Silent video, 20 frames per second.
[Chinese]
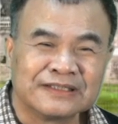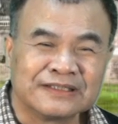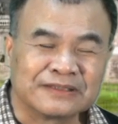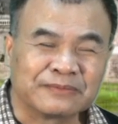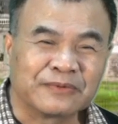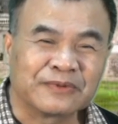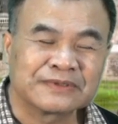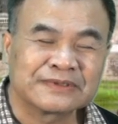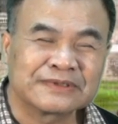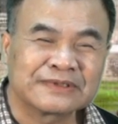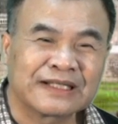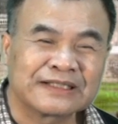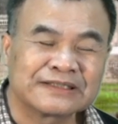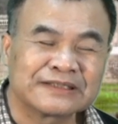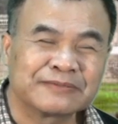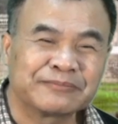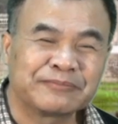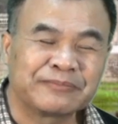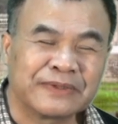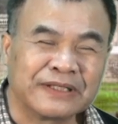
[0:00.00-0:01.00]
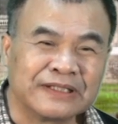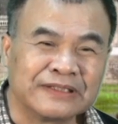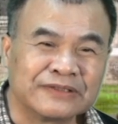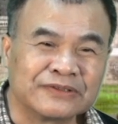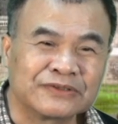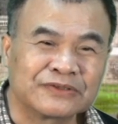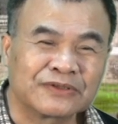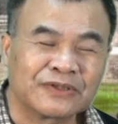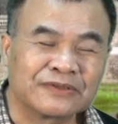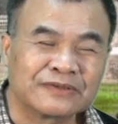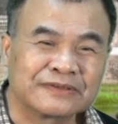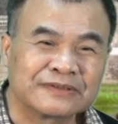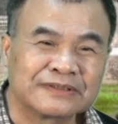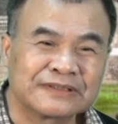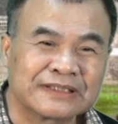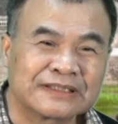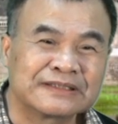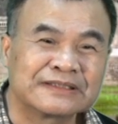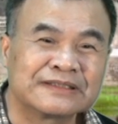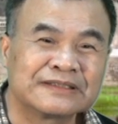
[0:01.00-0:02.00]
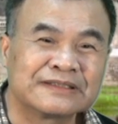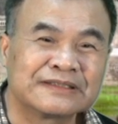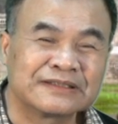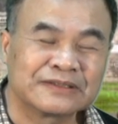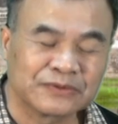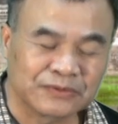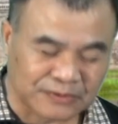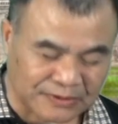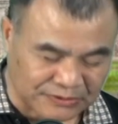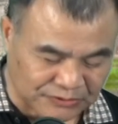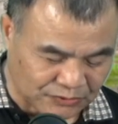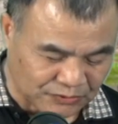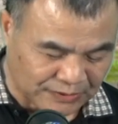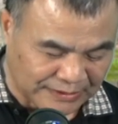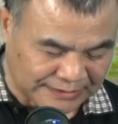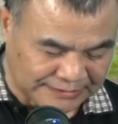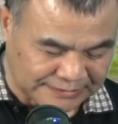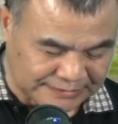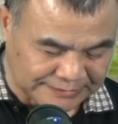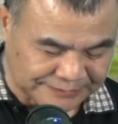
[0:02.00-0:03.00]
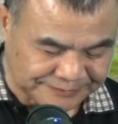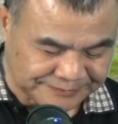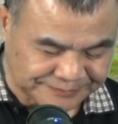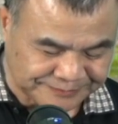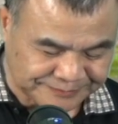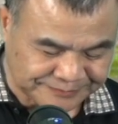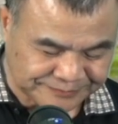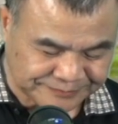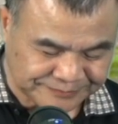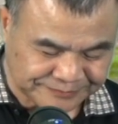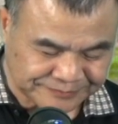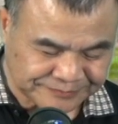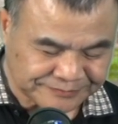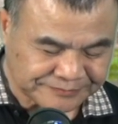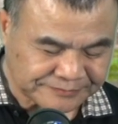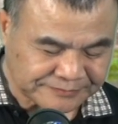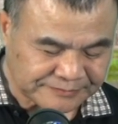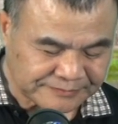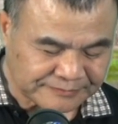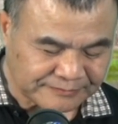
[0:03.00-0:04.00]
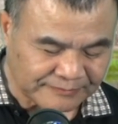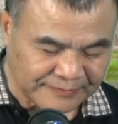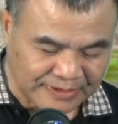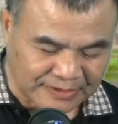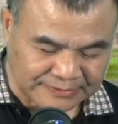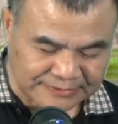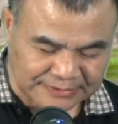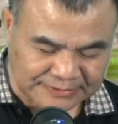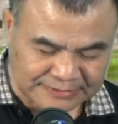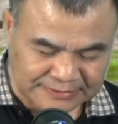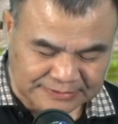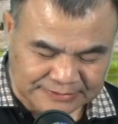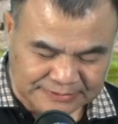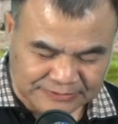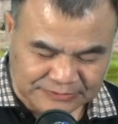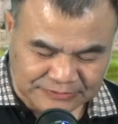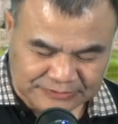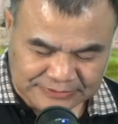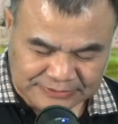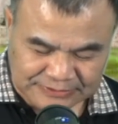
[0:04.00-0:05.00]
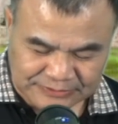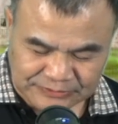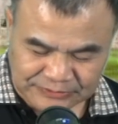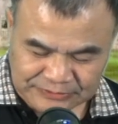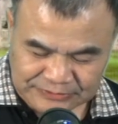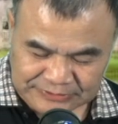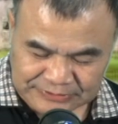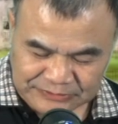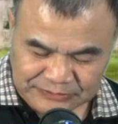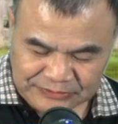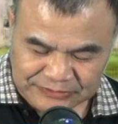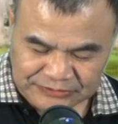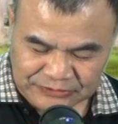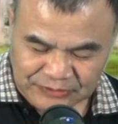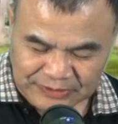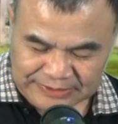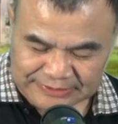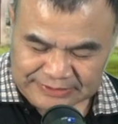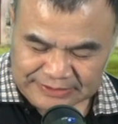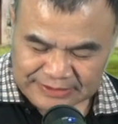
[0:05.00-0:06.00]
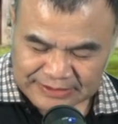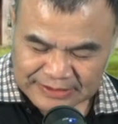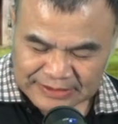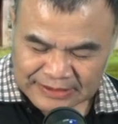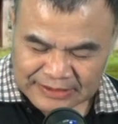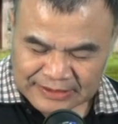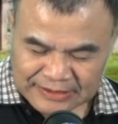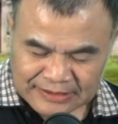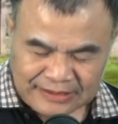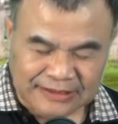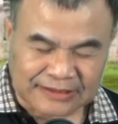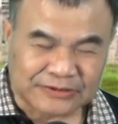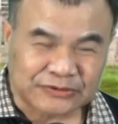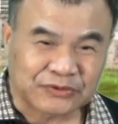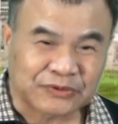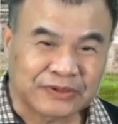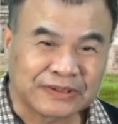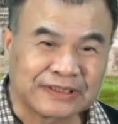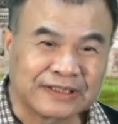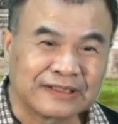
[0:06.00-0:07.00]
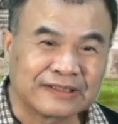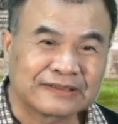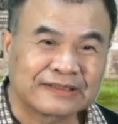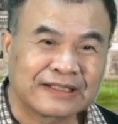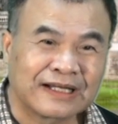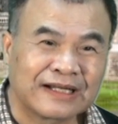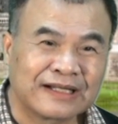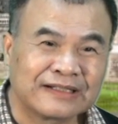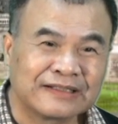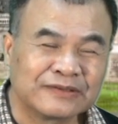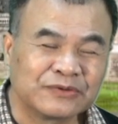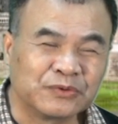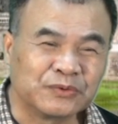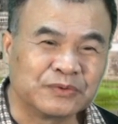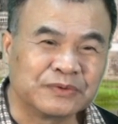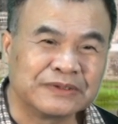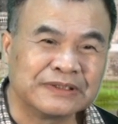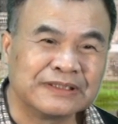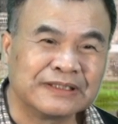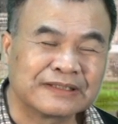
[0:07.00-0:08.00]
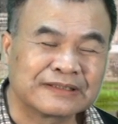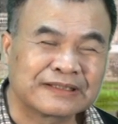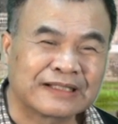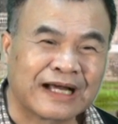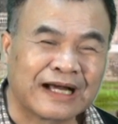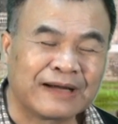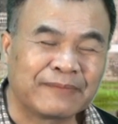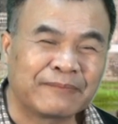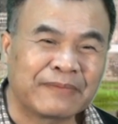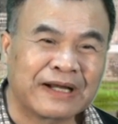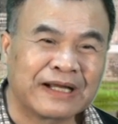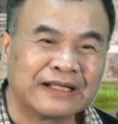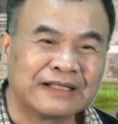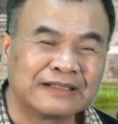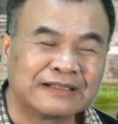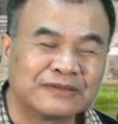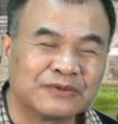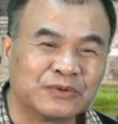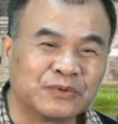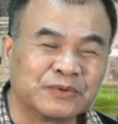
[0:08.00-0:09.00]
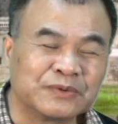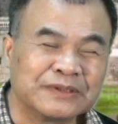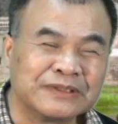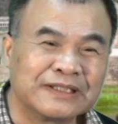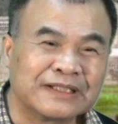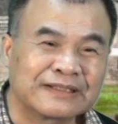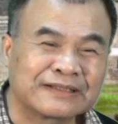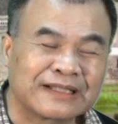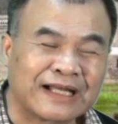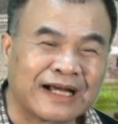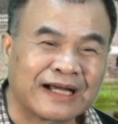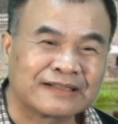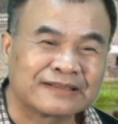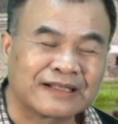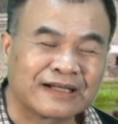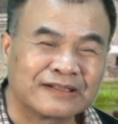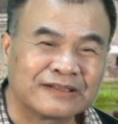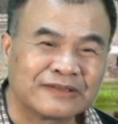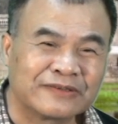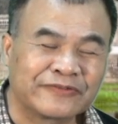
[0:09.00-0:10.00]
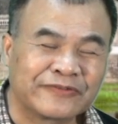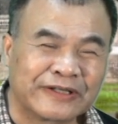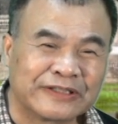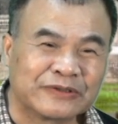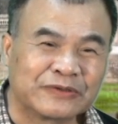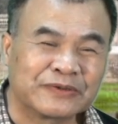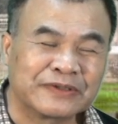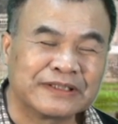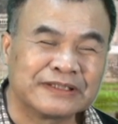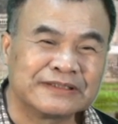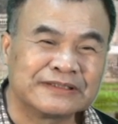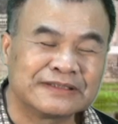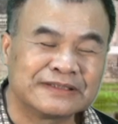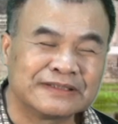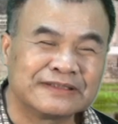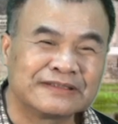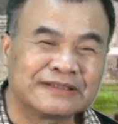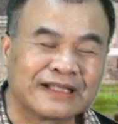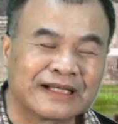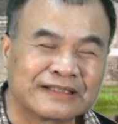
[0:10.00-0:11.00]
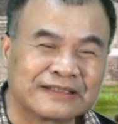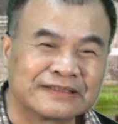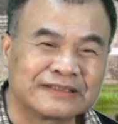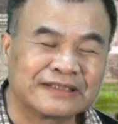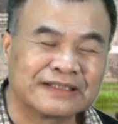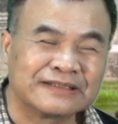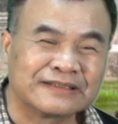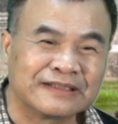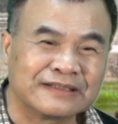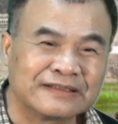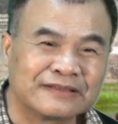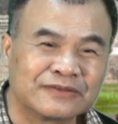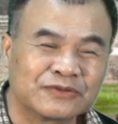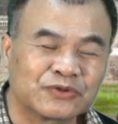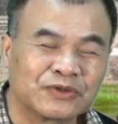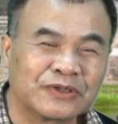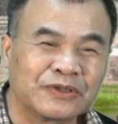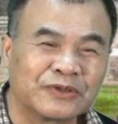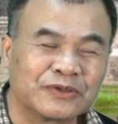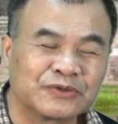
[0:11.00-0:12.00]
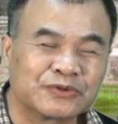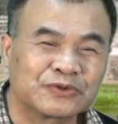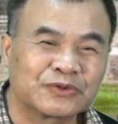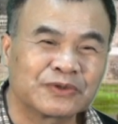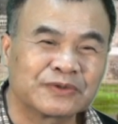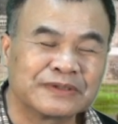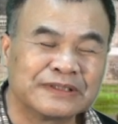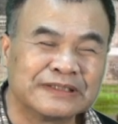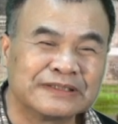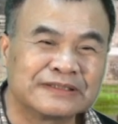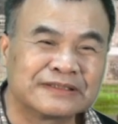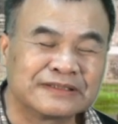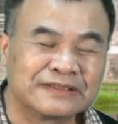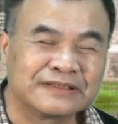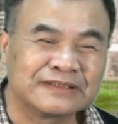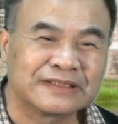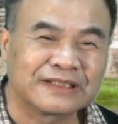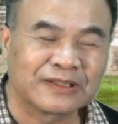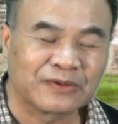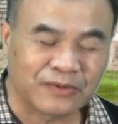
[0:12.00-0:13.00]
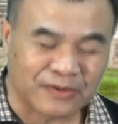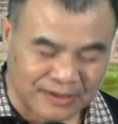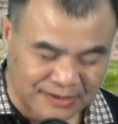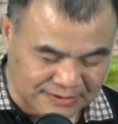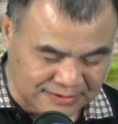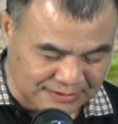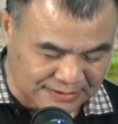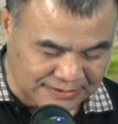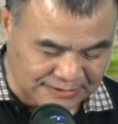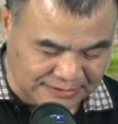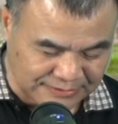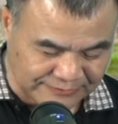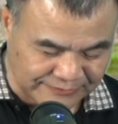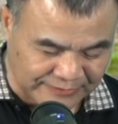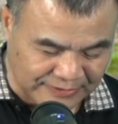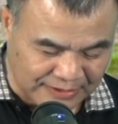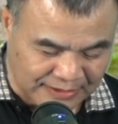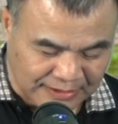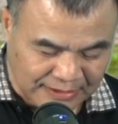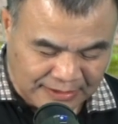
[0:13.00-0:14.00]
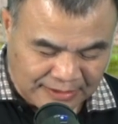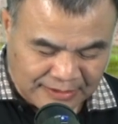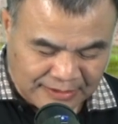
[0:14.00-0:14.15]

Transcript: 只不过是他是北宋政治制度的受害者。啊，真的是是值得说还是，呃，所以呢，他努力的打败了，努力的打倒了反对新党这些人，最后终于执行了王安石的新法，